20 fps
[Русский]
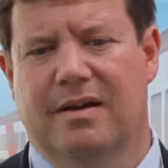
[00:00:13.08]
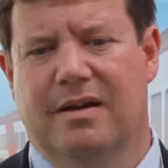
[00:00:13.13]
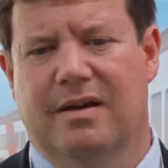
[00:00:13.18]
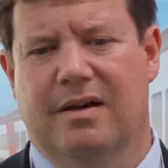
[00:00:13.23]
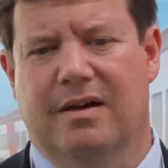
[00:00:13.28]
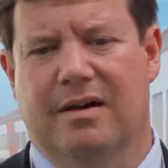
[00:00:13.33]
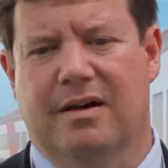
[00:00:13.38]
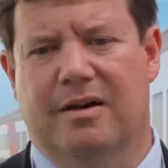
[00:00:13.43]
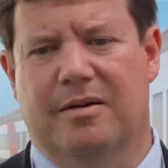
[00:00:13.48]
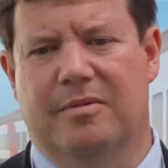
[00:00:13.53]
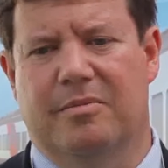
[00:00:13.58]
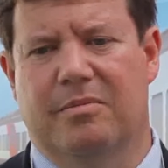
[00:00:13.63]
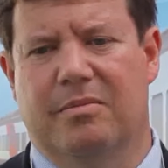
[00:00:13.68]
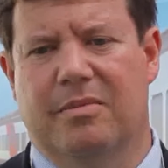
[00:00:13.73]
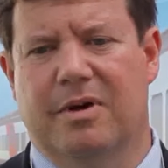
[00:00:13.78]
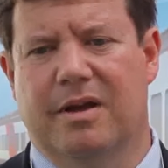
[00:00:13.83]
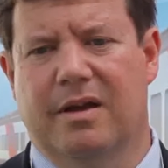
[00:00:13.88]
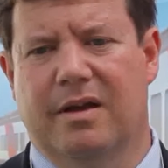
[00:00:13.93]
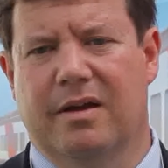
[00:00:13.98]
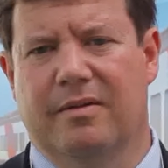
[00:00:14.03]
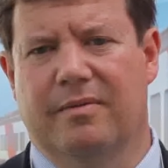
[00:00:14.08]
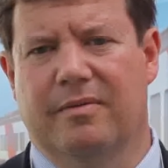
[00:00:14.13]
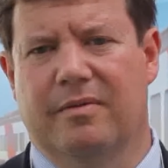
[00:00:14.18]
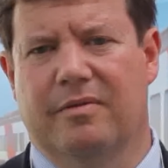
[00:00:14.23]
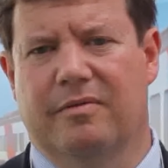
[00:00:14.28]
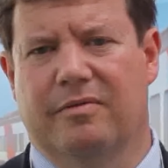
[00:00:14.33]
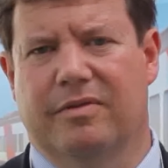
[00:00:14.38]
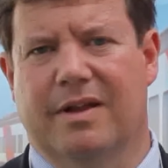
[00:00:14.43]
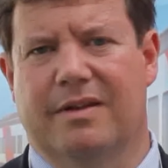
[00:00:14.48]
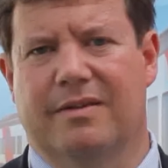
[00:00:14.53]
мы
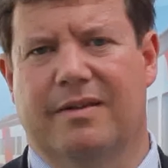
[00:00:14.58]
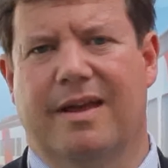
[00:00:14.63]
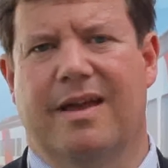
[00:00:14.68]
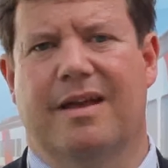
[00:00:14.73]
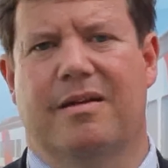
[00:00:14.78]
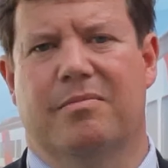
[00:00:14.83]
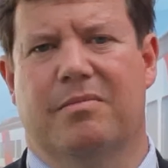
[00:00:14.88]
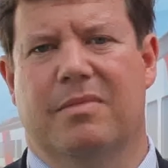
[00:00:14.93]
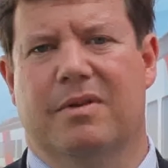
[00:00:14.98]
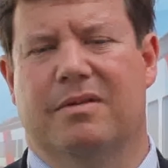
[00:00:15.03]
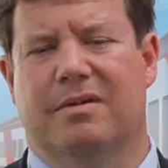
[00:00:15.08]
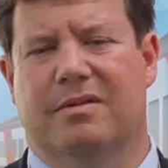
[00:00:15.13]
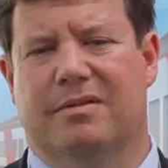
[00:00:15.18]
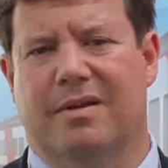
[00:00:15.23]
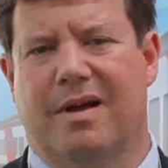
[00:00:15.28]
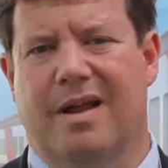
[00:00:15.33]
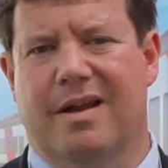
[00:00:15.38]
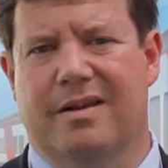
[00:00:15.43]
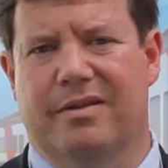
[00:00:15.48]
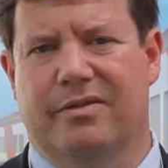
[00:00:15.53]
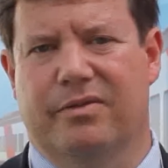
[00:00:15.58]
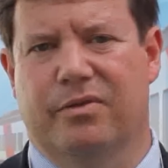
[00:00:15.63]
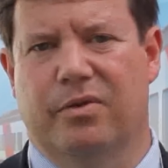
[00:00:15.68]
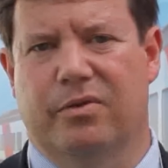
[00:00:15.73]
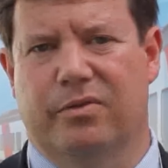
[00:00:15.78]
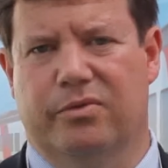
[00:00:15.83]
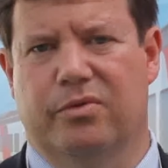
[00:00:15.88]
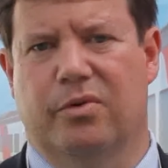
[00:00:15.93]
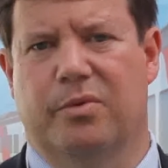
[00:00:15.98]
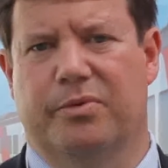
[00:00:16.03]
владеем интеллектуальной
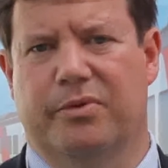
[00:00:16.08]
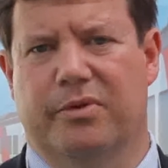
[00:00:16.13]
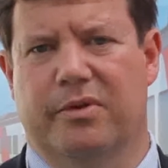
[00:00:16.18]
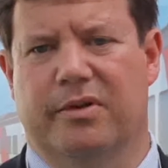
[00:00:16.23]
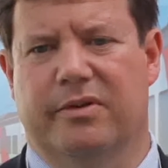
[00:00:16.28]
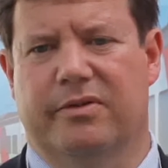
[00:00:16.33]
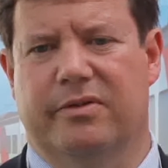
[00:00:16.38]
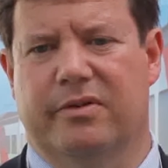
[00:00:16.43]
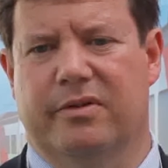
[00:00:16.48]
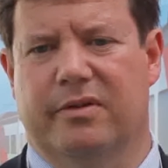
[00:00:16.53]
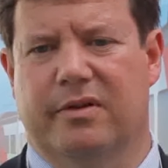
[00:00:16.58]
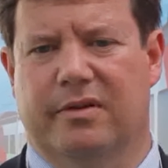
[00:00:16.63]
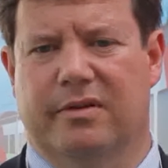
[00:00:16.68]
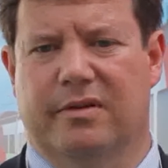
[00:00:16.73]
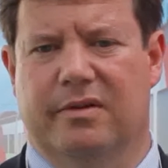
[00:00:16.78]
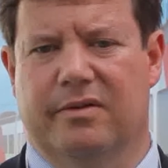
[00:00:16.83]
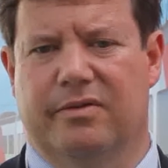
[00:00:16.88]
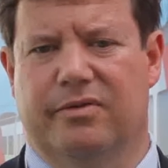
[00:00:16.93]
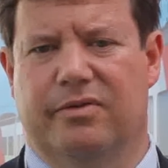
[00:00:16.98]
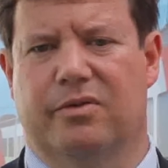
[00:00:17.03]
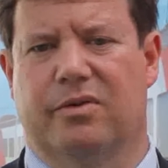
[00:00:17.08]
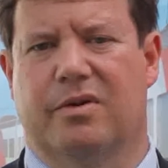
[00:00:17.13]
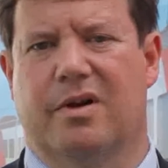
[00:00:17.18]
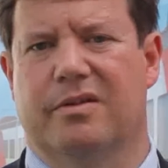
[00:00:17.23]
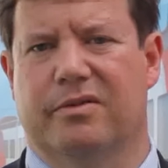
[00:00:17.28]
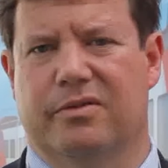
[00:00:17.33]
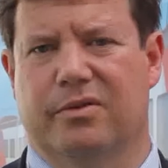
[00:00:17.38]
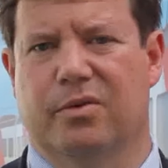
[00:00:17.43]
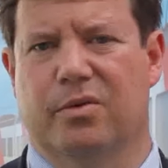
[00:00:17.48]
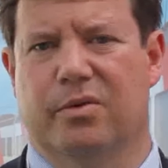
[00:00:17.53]
собственностью, это все
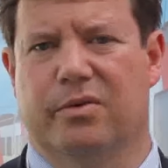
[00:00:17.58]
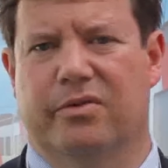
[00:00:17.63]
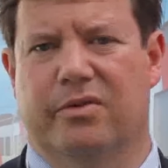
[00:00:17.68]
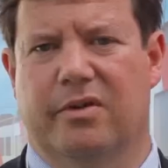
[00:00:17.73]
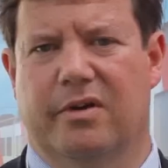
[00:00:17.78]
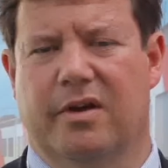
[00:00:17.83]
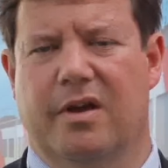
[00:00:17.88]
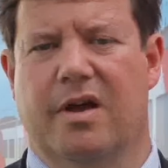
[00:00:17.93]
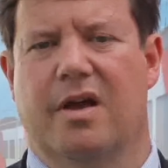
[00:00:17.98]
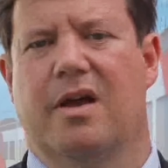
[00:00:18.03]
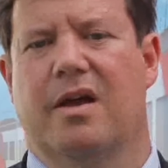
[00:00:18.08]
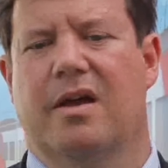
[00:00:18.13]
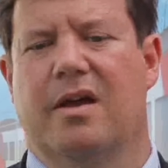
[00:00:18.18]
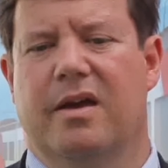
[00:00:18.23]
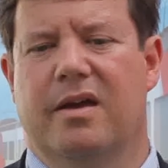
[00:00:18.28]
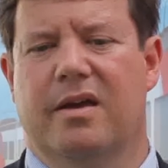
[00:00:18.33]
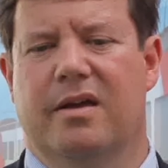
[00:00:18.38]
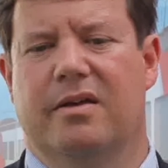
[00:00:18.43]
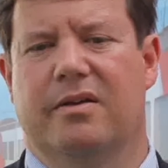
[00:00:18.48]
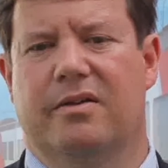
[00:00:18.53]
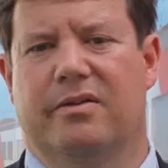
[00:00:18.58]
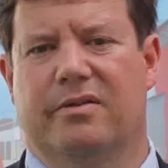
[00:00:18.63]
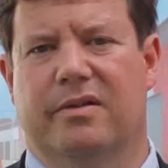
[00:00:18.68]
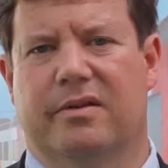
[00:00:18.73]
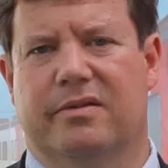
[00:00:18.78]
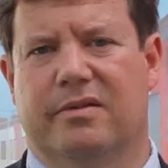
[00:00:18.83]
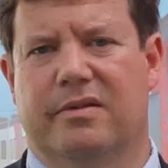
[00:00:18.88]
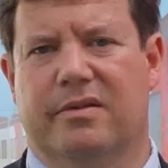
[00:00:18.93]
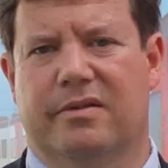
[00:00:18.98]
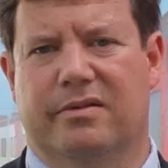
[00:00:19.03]
конструкции и,
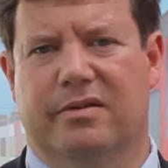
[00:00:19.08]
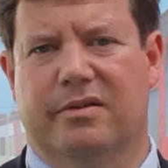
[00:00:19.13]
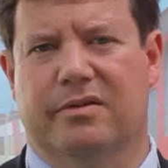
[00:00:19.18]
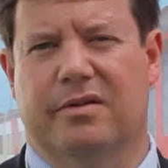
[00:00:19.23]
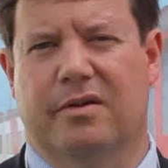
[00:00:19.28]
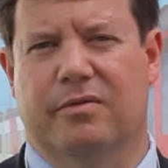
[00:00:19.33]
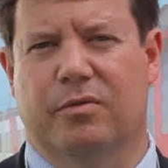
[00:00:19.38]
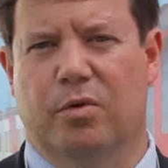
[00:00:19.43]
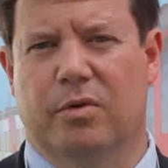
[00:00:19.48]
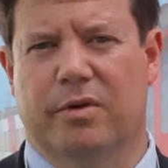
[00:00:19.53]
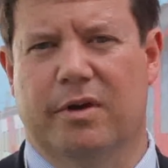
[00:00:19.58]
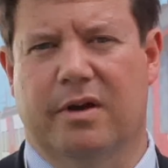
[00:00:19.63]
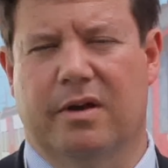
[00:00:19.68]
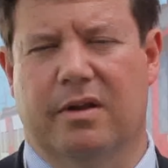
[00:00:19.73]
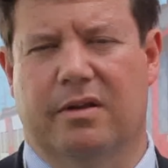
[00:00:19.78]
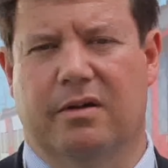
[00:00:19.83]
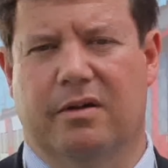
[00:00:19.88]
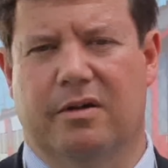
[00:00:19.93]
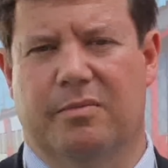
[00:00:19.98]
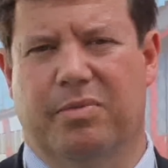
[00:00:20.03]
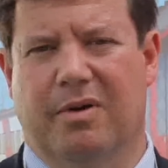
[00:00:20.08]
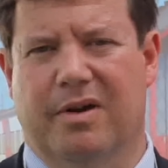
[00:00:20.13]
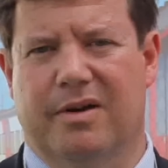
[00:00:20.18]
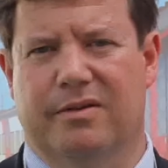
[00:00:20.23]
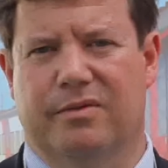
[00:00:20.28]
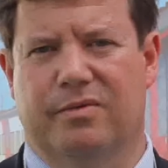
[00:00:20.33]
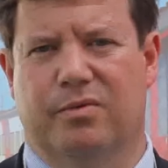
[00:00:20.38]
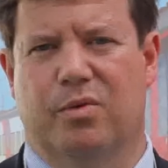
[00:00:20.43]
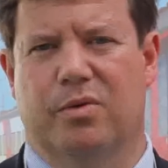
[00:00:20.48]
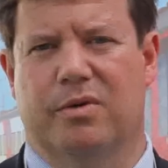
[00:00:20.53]
естественно, все заводы, которые
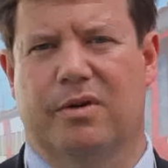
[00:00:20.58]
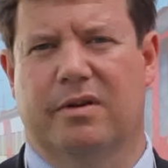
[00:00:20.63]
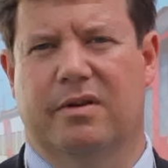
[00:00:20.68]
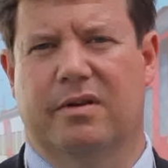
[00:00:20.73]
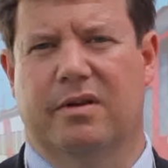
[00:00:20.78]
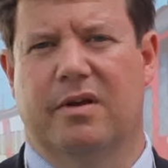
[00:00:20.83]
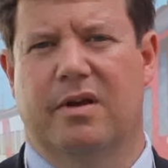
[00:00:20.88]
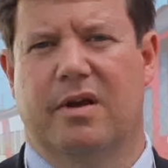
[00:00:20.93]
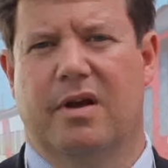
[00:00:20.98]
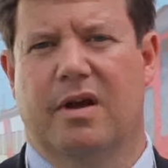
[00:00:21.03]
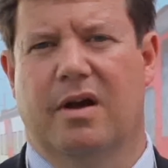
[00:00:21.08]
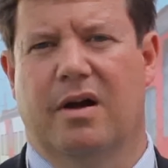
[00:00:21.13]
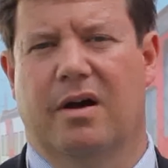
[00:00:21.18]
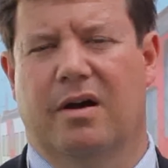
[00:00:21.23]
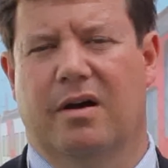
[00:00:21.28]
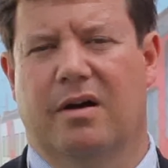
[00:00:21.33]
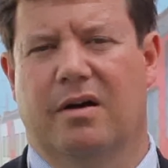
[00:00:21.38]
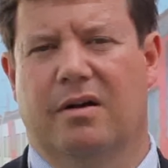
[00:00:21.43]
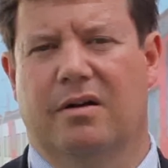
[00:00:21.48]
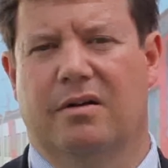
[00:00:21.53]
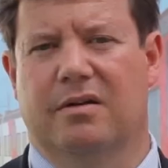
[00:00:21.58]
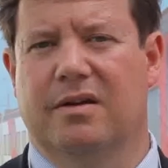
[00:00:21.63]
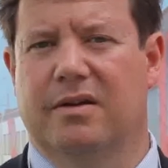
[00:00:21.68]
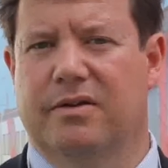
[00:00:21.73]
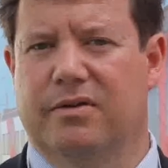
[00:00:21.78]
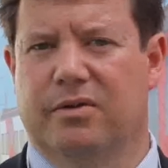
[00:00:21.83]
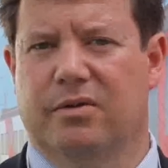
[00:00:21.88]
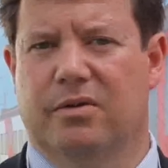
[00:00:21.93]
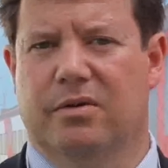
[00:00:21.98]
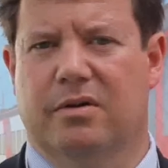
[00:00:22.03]
производят
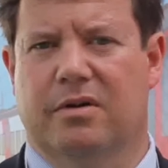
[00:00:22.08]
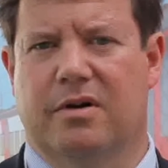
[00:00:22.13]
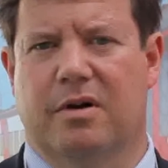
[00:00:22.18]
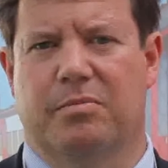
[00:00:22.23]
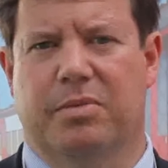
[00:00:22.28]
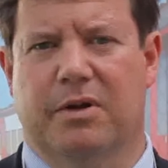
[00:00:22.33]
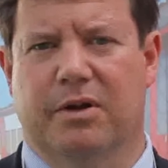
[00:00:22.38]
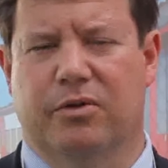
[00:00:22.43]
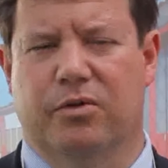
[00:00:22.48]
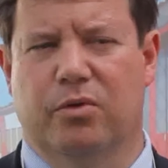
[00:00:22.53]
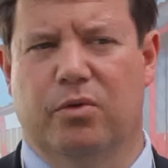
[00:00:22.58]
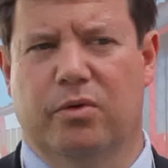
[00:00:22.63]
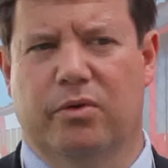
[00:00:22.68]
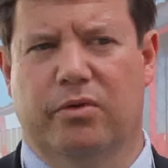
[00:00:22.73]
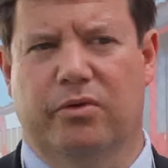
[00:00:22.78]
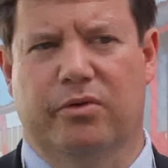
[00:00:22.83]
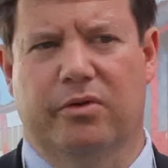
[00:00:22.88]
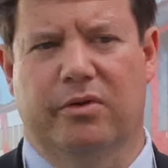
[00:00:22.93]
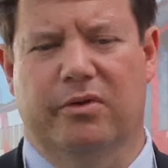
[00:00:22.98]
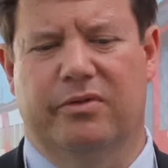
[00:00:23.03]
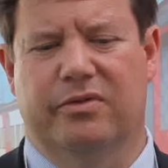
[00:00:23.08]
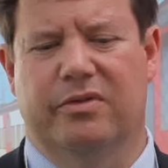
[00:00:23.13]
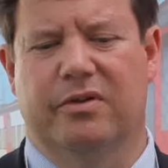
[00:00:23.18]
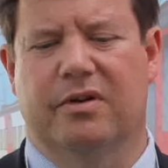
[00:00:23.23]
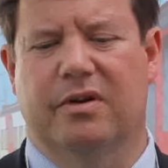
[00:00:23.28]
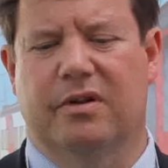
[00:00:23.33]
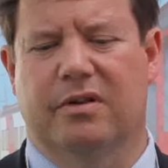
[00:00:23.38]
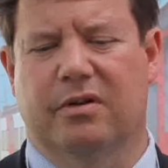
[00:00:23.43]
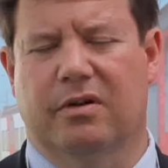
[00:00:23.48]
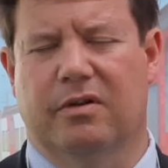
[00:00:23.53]
литье, комплектующие,
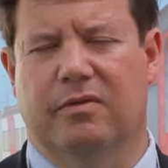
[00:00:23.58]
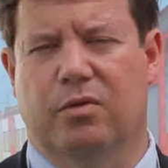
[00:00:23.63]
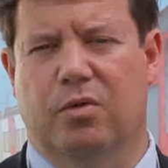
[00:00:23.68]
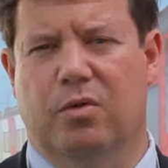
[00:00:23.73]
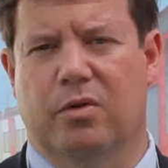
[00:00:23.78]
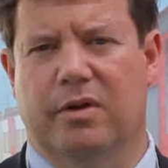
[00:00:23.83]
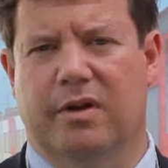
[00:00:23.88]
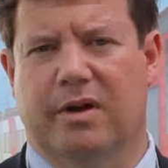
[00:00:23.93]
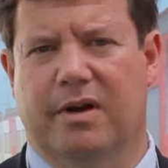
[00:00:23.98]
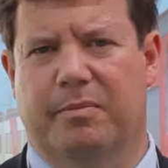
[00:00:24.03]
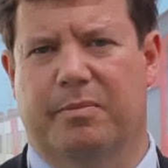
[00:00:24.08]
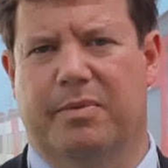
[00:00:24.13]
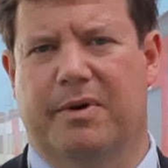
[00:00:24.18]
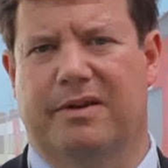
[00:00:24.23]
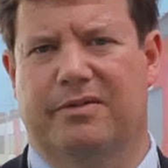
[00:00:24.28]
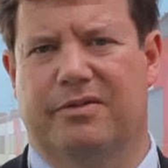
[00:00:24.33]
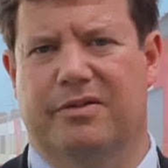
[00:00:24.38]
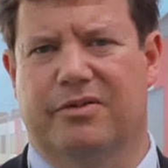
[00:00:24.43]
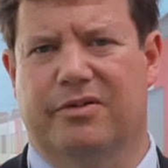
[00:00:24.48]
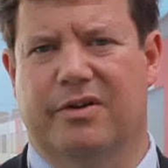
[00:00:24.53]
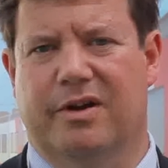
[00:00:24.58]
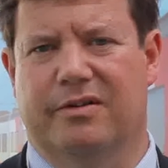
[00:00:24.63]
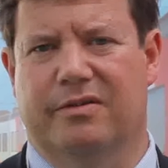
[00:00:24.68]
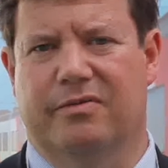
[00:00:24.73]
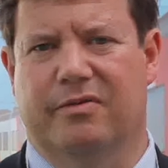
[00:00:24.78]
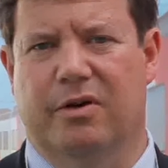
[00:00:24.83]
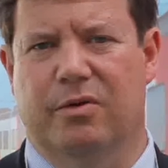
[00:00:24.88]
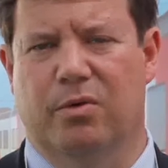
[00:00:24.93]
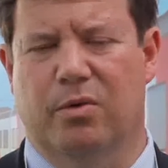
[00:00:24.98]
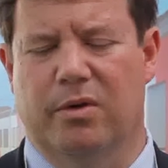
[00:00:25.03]
все, которые входят в экипажный
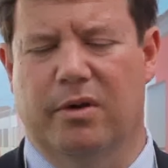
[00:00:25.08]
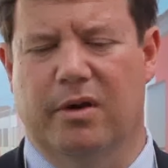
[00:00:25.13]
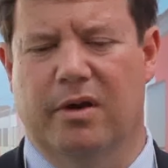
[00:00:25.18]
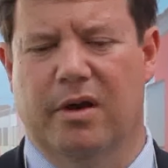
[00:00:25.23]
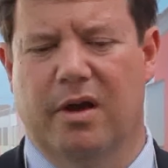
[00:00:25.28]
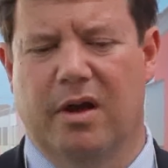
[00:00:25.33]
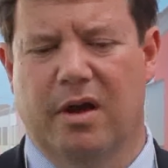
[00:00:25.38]
час вагоны.